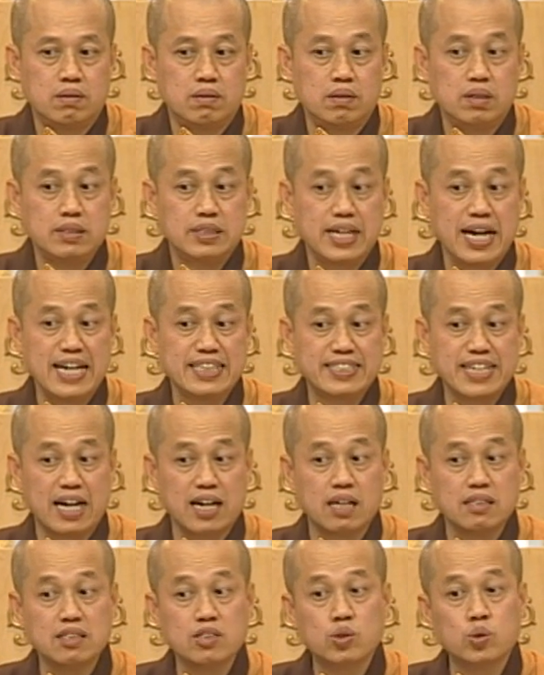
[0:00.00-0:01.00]
你现在
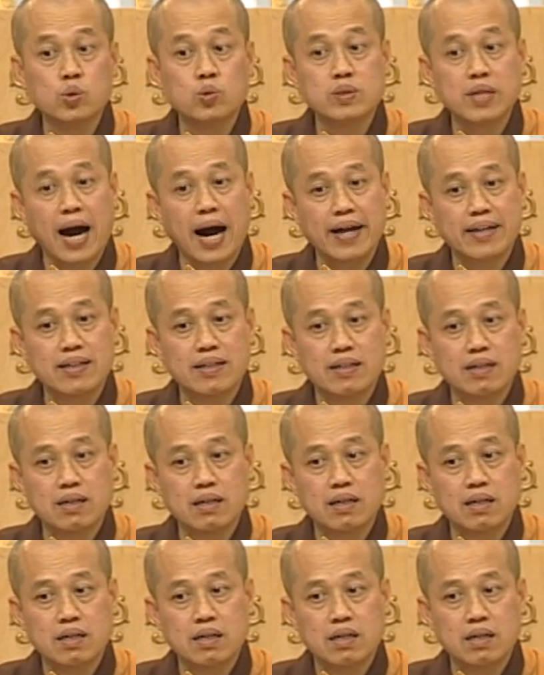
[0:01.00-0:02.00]
讲的是出产，
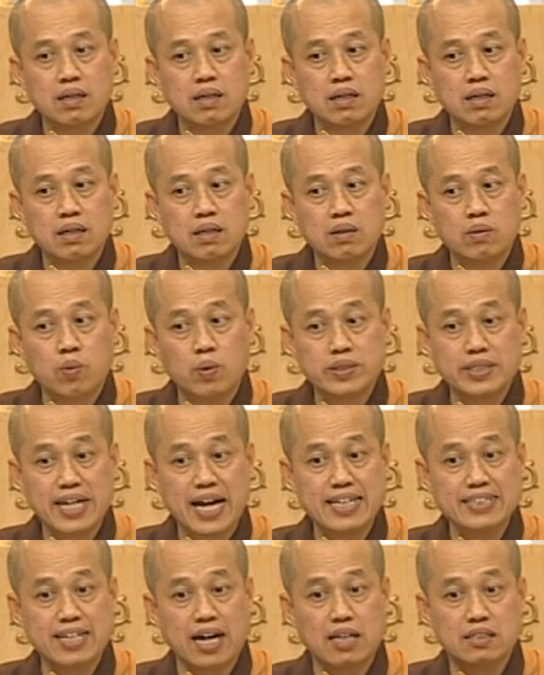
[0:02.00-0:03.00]
我现
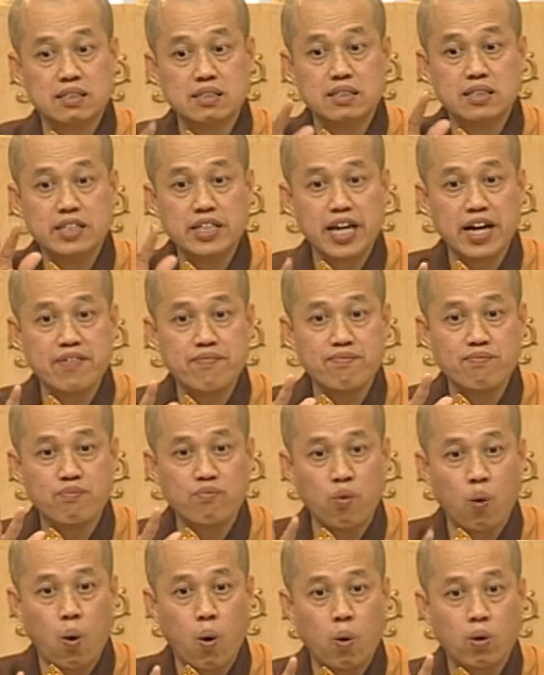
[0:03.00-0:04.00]
在讲是念
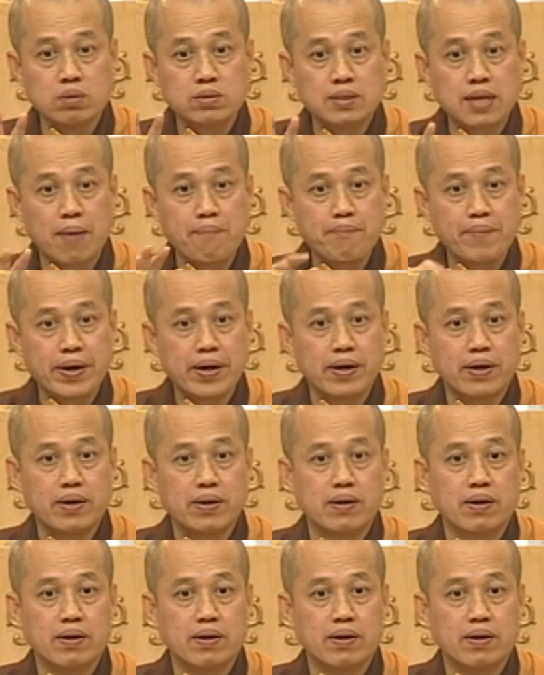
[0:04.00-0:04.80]
佛三昧。